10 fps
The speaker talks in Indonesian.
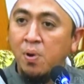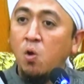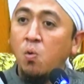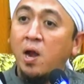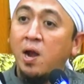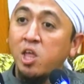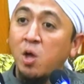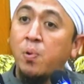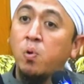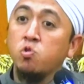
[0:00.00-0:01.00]
lalu anaknya
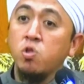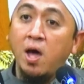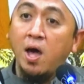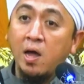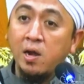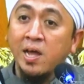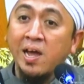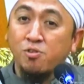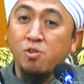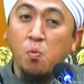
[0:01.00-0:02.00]
berusaha
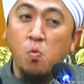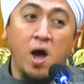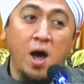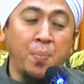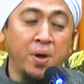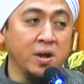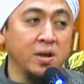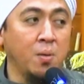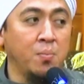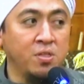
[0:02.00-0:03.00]
dengan semua apa yang
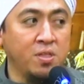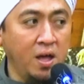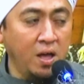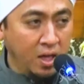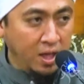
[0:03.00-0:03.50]
dia bisa